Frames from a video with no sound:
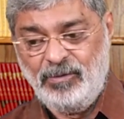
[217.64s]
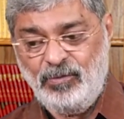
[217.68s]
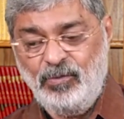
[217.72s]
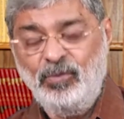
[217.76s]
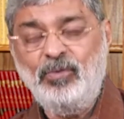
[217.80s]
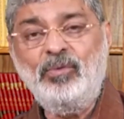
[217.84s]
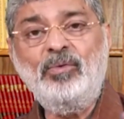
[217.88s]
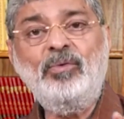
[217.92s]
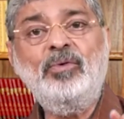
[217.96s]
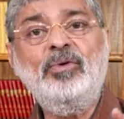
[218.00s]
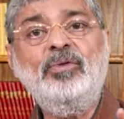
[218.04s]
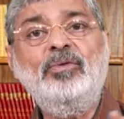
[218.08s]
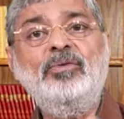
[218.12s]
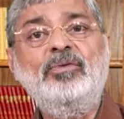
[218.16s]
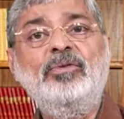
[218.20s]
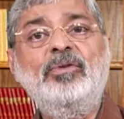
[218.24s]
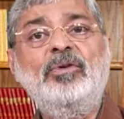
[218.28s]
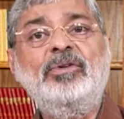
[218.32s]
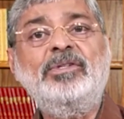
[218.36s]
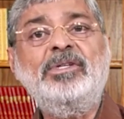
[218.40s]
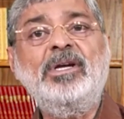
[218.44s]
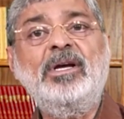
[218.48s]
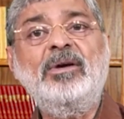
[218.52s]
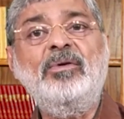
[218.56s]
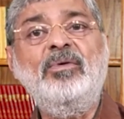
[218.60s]
দুঃখ
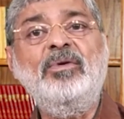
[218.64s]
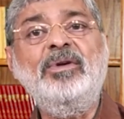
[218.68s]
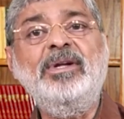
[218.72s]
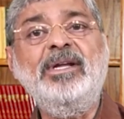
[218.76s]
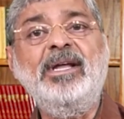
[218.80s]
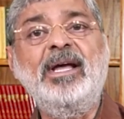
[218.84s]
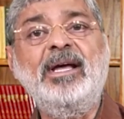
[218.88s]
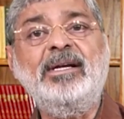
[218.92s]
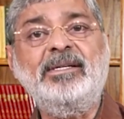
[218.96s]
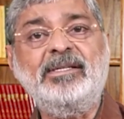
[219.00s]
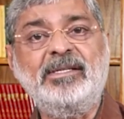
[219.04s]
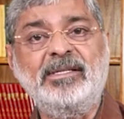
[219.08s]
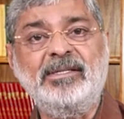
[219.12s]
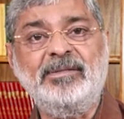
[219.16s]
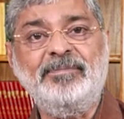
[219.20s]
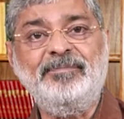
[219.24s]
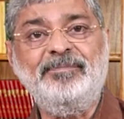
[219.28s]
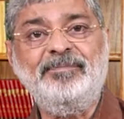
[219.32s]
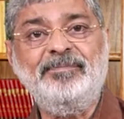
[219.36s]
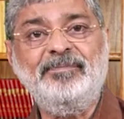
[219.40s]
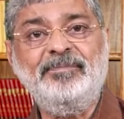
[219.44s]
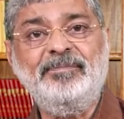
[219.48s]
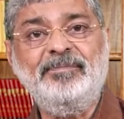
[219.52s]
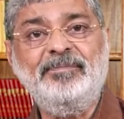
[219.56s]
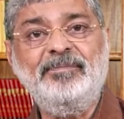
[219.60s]
দুর্দশা ঘনিয়ে আসে
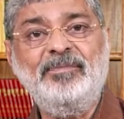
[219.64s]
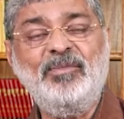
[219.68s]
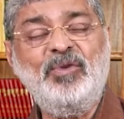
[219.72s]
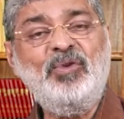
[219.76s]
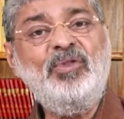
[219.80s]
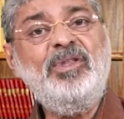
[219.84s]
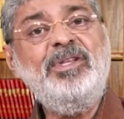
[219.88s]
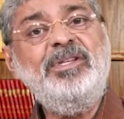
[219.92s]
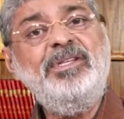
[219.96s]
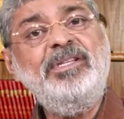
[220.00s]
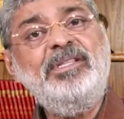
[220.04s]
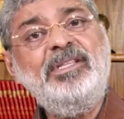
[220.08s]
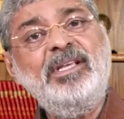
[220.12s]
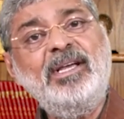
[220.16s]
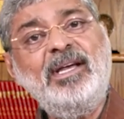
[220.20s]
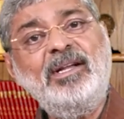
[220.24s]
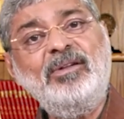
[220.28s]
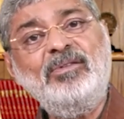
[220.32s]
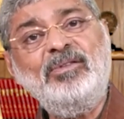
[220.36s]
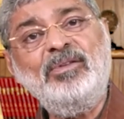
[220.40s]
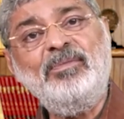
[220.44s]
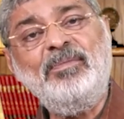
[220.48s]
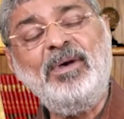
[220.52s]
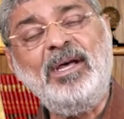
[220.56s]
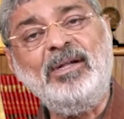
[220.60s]
যদি জিতে গেল
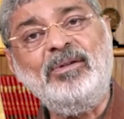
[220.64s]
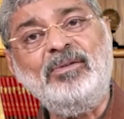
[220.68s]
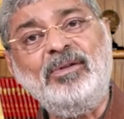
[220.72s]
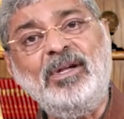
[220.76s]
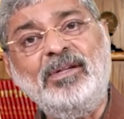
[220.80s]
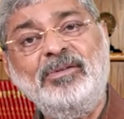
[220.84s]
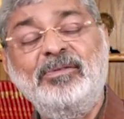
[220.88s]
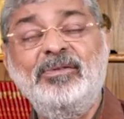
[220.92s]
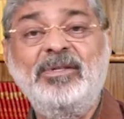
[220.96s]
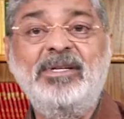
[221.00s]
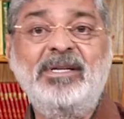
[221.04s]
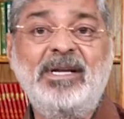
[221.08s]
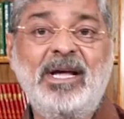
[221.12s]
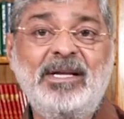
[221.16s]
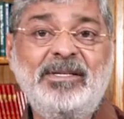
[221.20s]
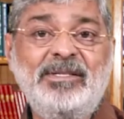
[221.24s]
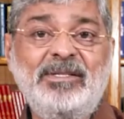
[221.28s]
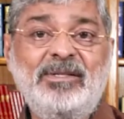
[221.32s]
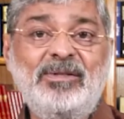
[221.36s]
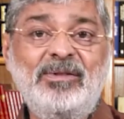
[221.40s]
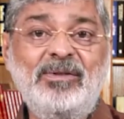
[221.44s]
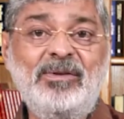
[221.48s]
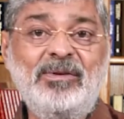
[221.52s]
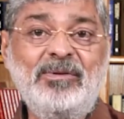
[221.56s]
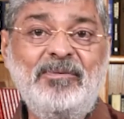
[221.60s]
তো ভালো আর যদি না
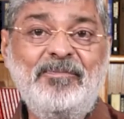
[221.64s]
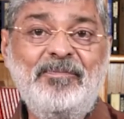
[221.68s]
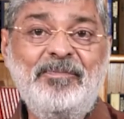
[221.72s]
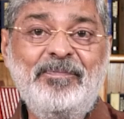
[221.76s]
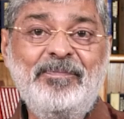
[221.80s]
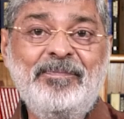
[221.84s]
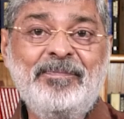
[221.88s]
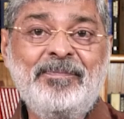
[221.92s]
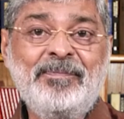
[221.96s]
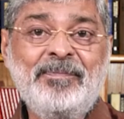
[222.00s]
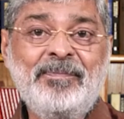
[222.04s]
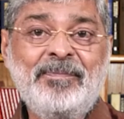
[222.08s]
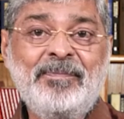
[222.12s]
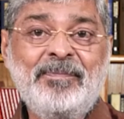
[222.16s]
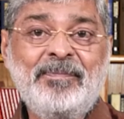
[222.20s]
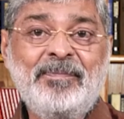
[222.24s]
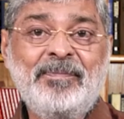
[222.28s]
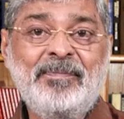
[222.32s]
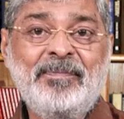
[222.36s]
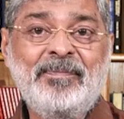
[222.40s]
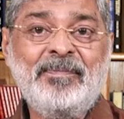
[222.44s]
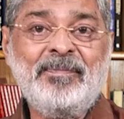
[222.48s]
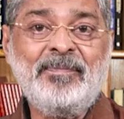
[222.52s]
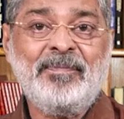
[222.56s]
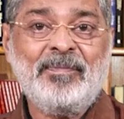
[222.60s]
জিতলো
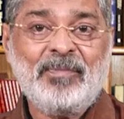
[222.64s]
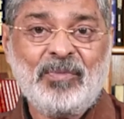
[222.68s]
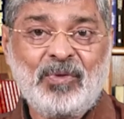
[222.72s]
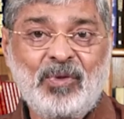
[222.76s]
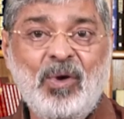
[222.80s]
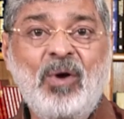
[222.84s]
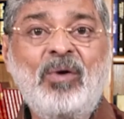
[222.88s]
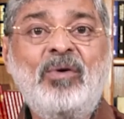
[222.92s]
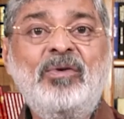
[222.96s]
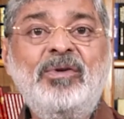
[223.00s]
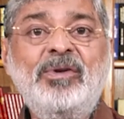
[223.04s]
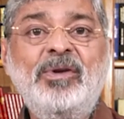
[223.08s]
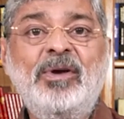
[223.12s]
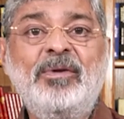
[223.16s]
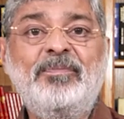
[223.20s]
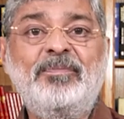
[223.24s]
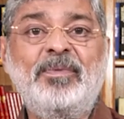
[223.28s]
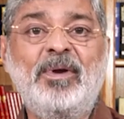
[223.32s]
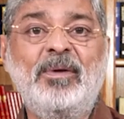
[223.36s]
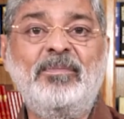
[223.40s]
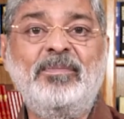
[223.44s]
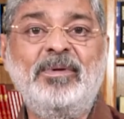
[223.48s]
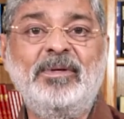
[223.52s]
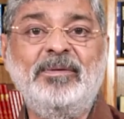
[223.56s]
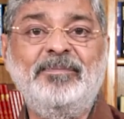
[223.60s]
তখনই হয়
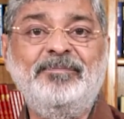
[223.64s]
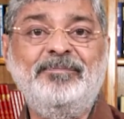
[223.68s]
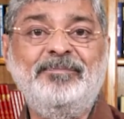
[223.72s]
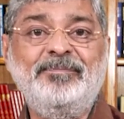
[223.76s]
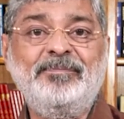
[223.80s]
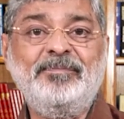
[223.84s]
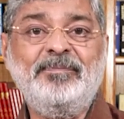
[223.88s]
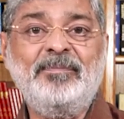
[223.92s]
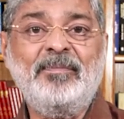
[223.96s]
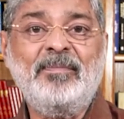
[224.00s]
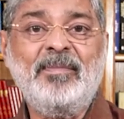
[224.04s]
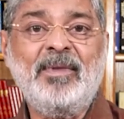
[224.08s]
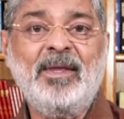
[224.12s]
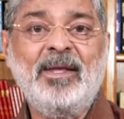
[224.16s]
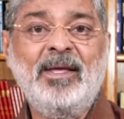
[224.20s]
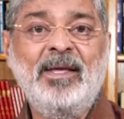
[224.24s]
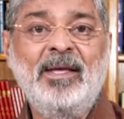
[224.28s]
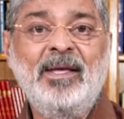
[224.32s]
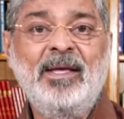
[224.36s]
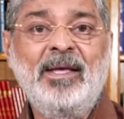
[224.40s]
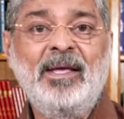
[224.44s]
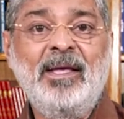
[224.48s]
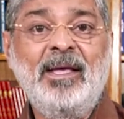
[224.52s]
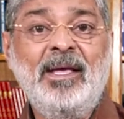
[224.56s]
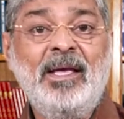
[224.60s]
প্রবলেম
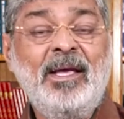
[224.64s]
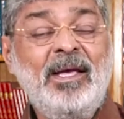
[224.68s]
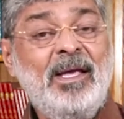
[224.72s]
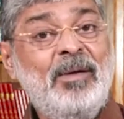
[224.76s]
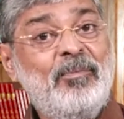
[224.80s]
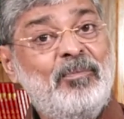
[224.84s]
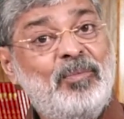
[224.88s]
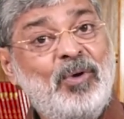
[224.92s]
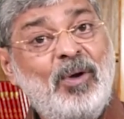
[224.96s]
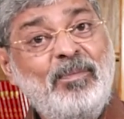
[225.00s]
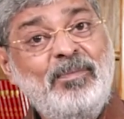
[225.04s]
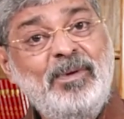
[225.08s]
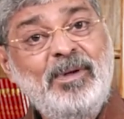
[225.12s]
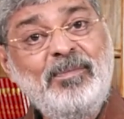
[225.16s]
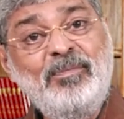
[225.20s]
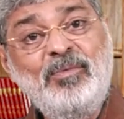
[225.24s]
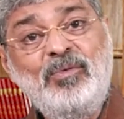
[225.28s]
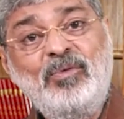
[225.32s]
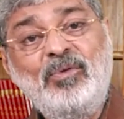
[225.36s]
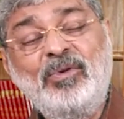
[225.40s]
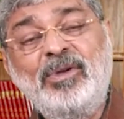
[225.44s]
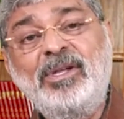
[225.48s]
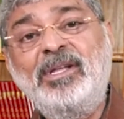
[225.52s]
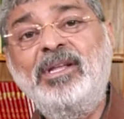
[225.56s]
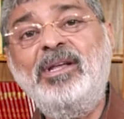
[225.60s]

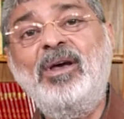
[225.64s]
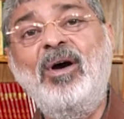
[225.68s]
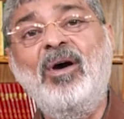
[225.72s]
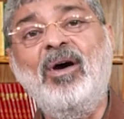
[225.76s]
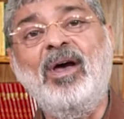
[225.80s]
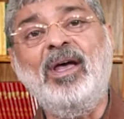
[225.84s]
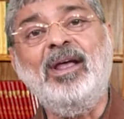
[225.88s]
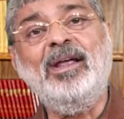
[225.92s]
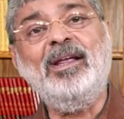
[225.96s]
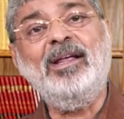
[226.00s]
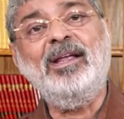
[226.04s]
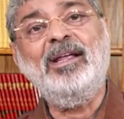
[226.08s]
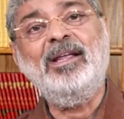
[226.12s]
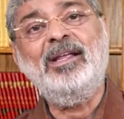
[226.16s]
প্রবলেমগুলো কি হয়